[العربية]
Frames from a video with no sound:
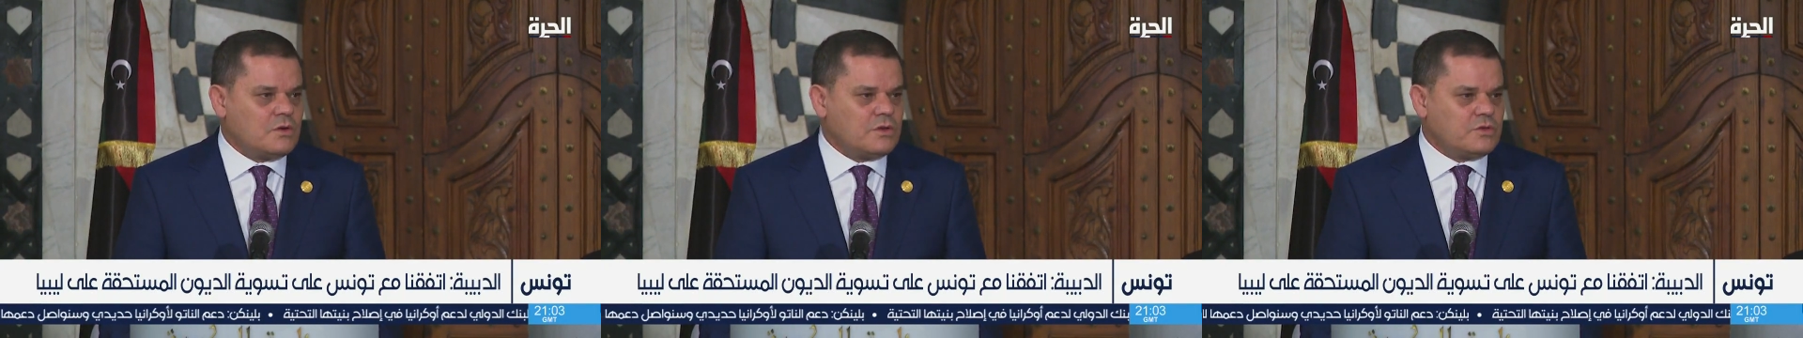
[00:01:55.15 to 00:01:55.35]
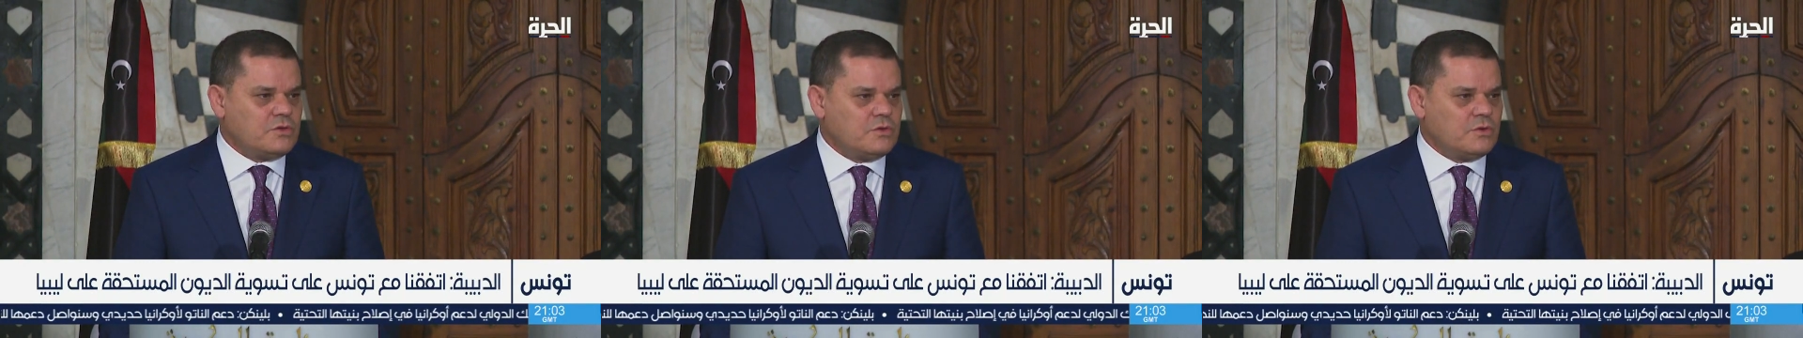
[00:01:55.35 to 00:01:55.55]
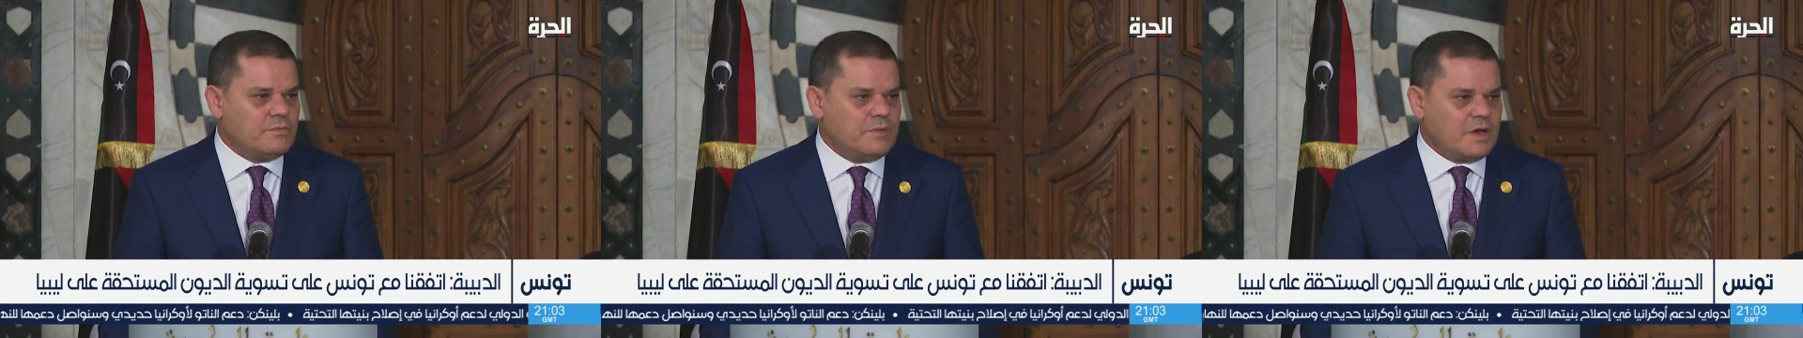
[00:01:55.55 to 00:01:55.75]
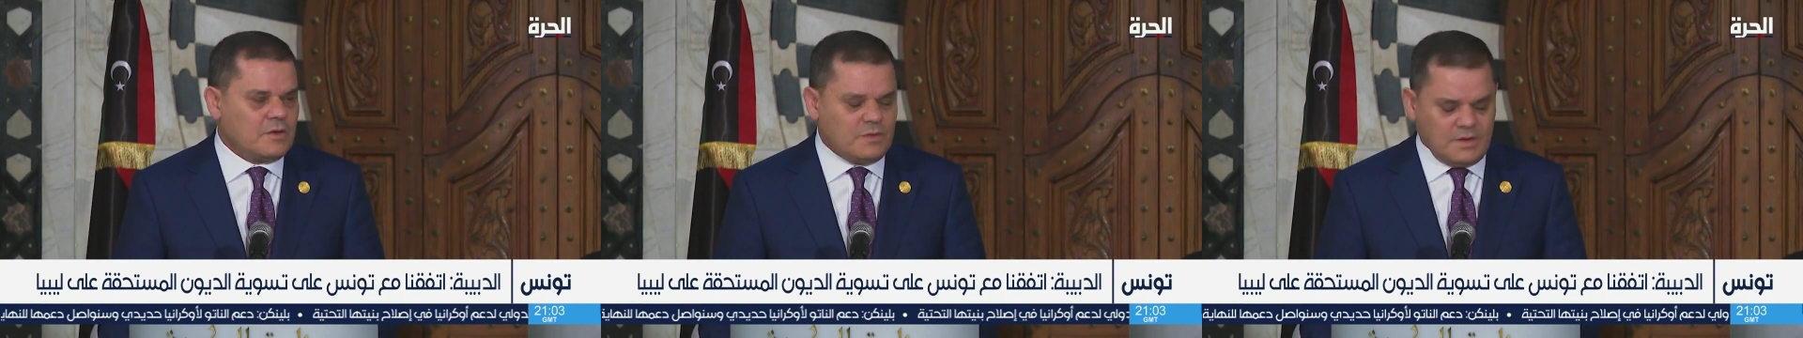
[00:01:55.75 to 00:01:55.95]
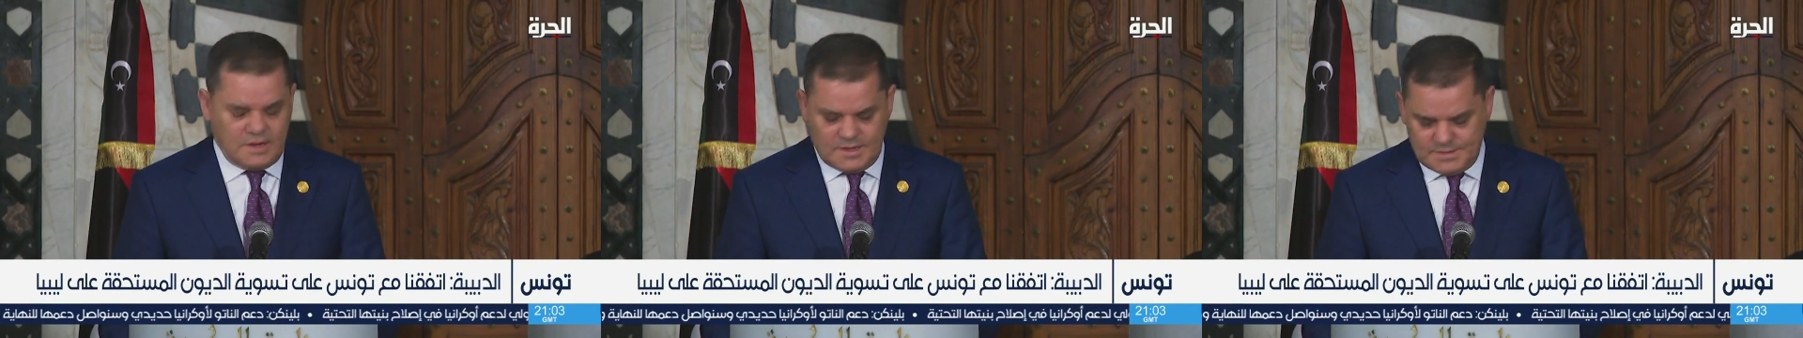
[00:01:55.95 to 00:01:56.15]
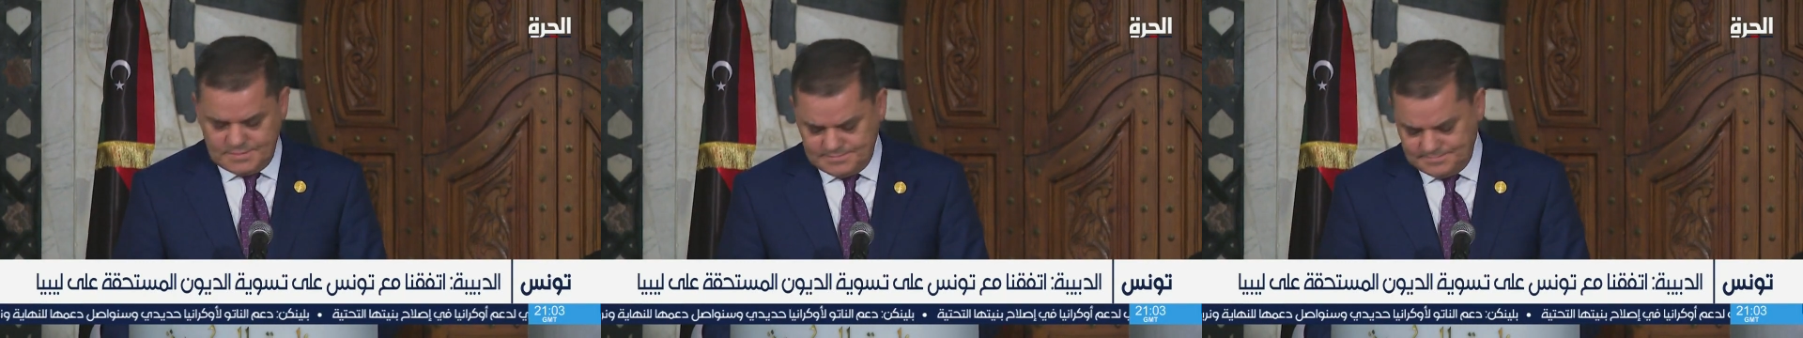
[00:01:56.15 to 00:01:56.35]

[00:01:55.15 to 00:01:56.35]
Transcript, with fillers: كل الديون بعون الله